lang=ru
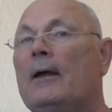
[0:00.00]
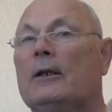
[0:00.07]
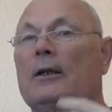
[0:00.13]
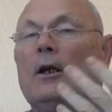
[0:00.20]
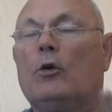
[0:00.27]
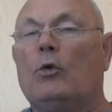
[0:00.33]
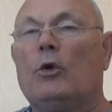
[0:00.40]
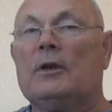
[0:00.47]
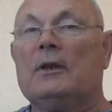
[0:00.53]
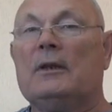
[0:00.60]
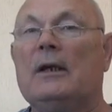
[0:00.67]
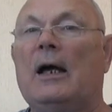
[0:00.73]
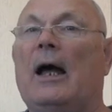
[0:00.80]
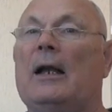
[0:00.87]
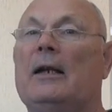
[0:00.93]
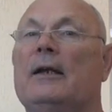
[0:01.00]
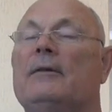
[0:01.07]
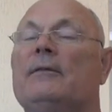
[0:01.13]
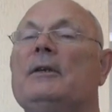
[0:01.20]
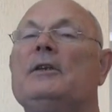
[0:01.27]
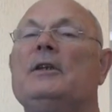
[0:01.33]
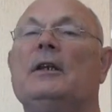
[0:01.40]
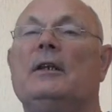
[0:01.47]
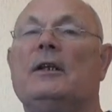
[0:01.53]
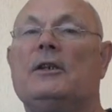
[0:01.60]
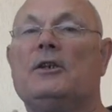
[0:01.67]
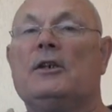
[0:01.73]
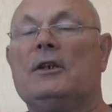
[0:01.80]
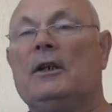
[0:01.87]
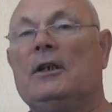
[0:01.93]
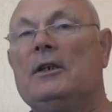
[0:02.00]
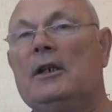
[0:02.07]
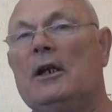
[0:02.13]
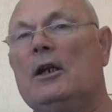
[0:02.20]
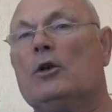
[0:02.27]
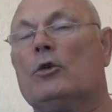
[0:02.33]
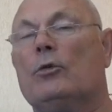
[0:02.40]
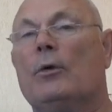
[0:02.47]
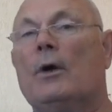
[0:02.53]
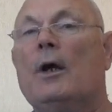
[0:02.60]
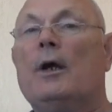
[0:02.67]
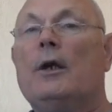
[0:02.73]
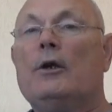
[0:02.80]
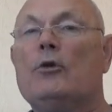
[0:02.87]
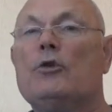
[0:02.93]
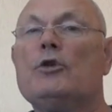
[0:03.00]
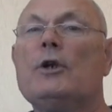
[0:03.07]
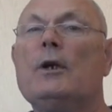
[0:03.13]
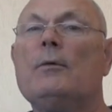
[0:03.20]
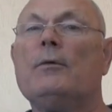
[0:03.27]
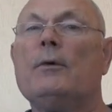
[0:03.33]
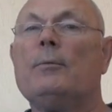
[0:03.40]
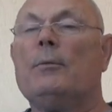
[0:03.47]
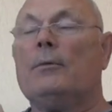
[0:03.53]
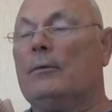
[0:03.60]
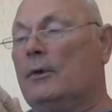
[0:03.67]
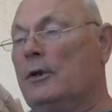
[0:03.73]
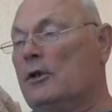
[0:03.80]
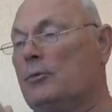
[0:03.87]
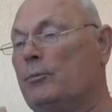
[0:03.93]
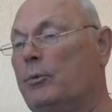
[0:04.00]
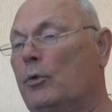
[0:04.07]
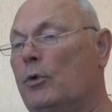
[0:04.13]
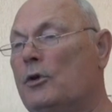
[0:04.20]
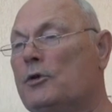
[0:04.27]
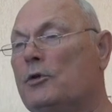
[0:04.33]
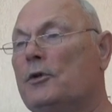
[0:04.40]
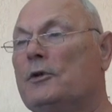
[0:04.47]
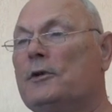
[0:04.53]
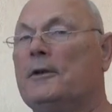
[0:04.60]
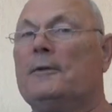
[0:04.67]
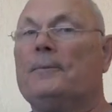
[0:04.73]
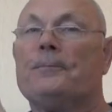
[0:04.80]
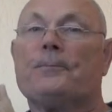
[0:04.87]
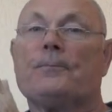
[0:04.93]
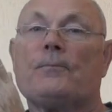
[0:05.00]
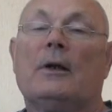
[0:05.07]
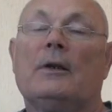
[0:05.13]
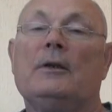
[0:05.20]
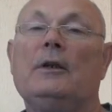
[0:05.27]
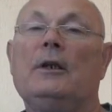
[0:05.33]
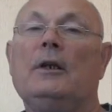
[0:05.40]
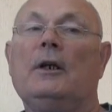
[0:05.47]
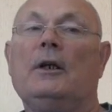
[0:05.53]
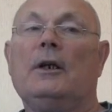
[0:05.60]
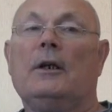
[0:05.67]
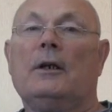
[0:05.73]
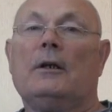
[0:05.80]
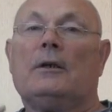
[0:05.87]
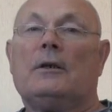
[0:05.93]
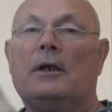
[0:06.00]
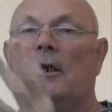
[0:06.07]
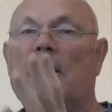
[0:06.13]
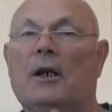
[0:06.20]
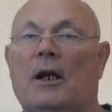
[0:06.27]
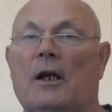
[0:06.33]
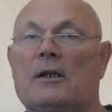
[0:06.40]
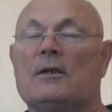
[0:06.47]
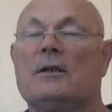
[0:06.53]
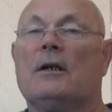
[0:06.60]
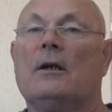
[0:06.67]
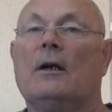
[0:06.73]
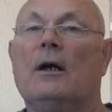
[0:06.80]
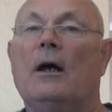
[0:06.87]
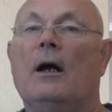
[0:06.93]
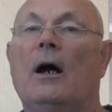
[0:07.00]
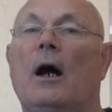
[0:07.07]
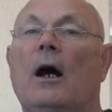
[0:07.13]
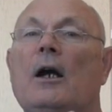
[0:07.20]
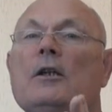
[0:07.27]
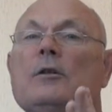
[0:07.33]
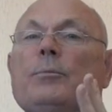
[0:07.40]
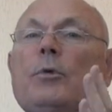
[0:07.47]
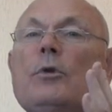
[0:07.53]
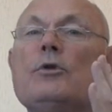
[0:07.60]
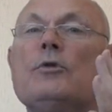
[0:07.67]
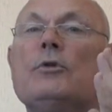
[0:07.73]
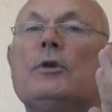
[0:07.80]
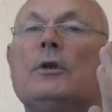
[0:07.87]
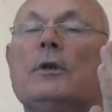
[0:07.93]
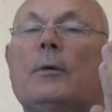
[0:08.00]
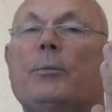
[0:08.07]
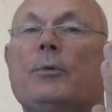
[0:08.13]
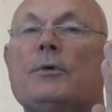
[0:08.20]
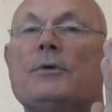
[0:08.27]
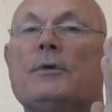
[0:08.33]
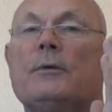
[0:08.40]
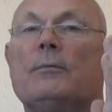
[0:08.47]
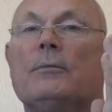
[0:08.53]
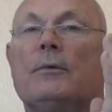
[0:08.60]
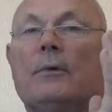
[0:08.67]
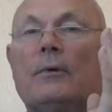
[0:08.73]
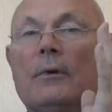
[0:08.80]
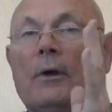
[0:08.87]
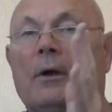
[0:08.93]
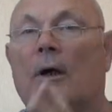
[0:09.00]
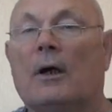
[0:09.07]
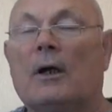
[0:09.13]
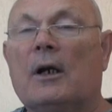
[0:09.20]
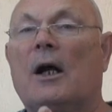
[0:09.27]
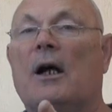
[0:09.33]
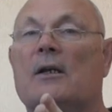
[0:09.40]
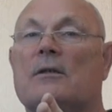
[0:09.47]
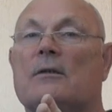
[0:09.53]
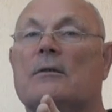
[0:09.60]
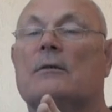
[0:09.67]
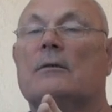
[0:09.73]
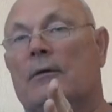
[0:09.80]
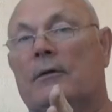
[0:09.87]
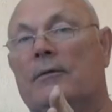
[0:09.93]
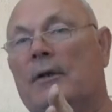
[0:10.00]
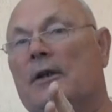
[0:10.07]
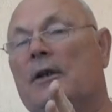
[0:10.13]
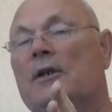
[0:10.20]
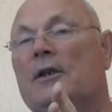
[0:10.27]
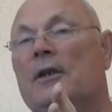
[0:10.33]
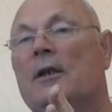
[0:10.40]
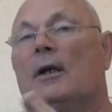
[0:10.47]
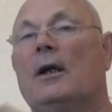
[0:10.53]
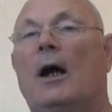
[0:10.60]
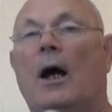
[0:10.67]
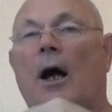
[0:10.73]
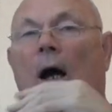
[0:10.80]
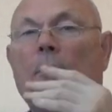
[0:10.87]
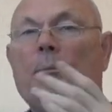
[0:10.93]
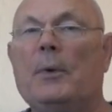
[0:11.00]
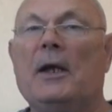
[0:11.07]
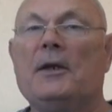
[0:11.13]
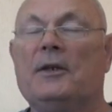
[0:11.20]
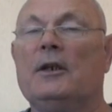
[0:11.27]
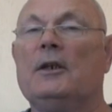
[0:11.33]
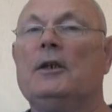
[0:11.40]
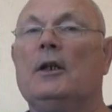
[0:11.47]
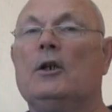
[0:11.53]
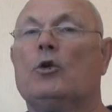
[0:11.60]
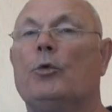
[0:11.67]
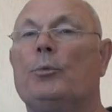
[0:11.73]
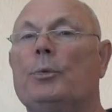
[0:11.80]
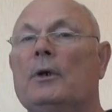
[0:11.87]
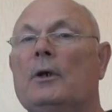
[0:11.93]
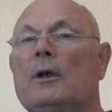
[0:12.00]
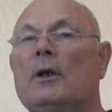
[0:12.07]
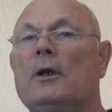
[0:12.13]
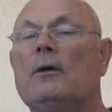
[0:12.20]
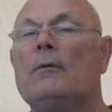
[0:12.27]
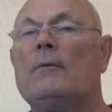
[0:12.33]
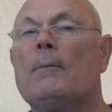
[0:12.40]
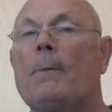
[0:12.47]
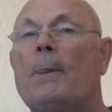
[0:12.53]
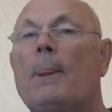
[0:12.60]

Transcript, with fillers: Так вот, далее вы делаете недельку и уже вы используете не три раза, а используйте, допустим, раз две недели, а пять недельку перерыв